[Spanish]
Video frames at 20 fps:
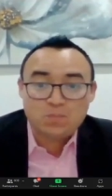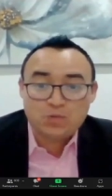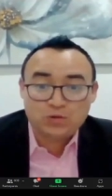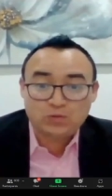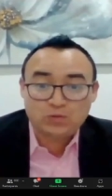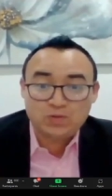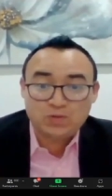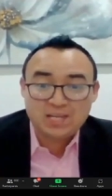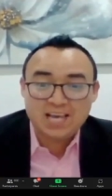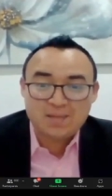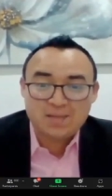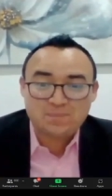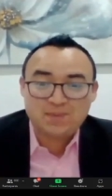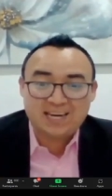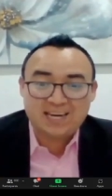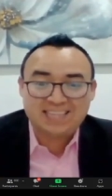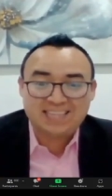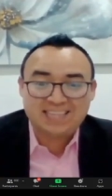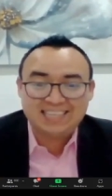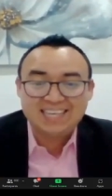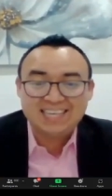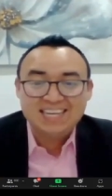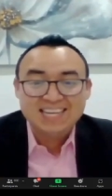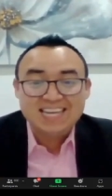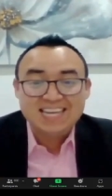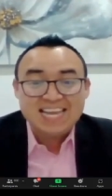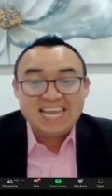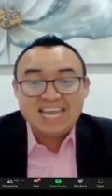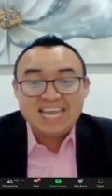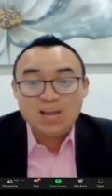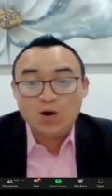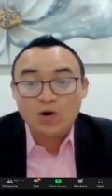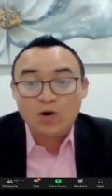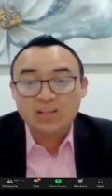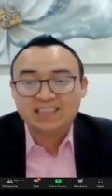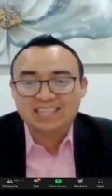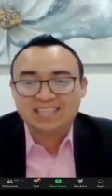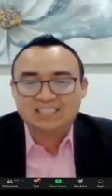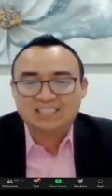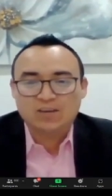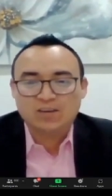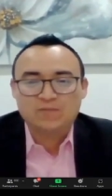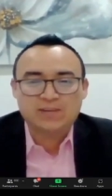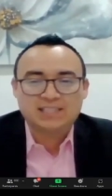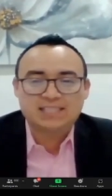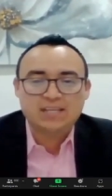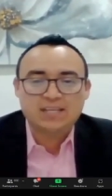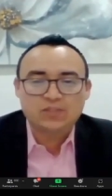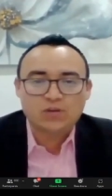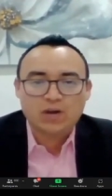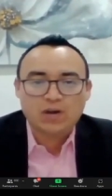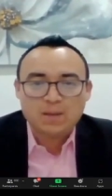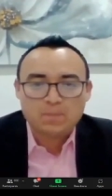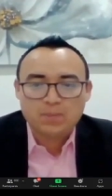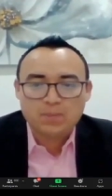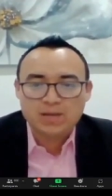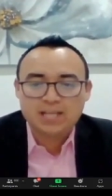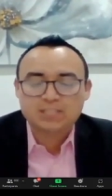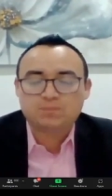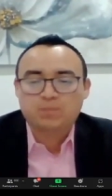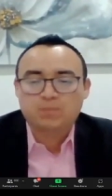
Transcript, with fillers: oportunidad para ti y hoy te está ofreciendo que puedas